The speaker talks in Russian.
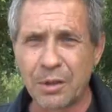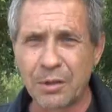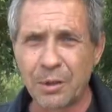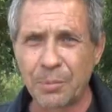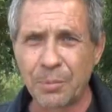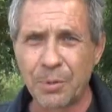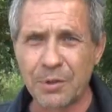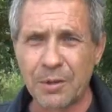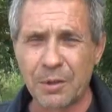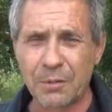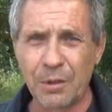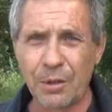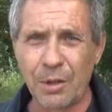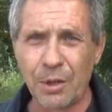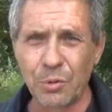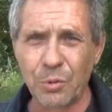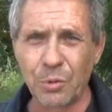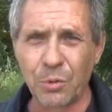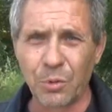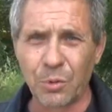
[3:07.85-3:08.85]
они
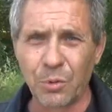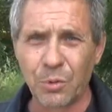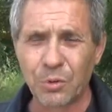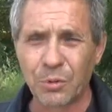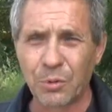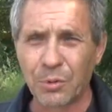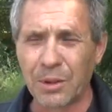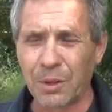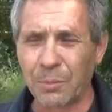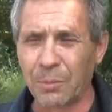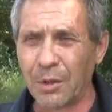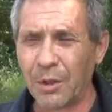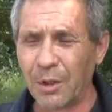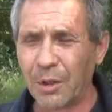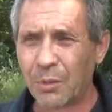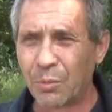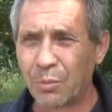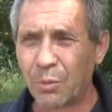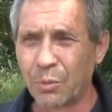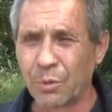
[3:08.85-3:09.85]
представляют угрозу, там
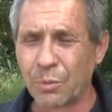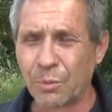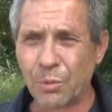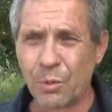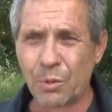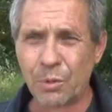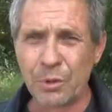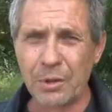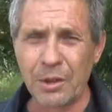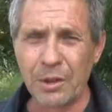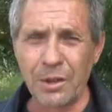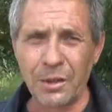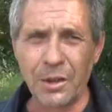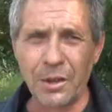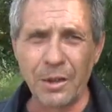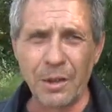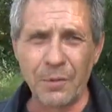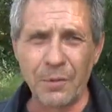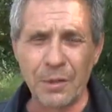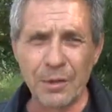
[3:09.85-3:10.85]
могут эти
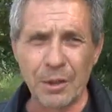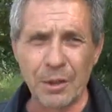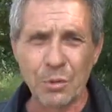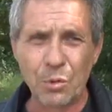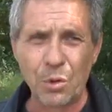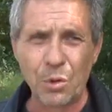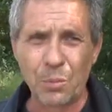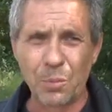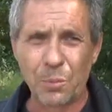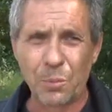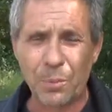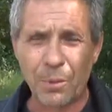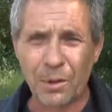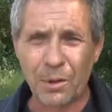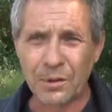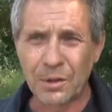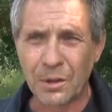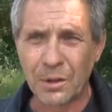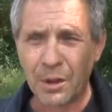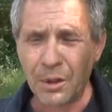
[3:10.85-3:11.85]
деревья на дом
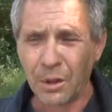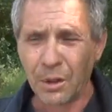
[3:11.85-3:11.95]
упасть.